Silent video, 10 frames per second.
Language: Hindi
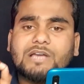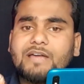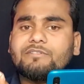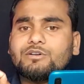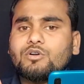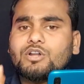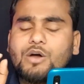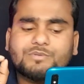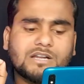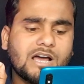पी विड्रॉल
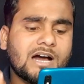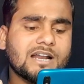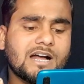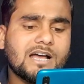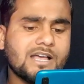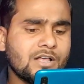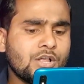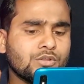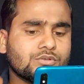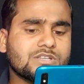का ऑप्शन आ रहा है
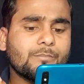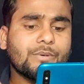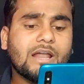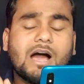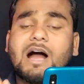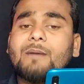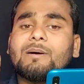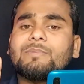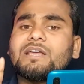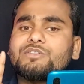तो सिंपल
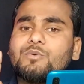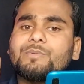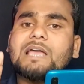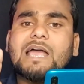आप अपने यू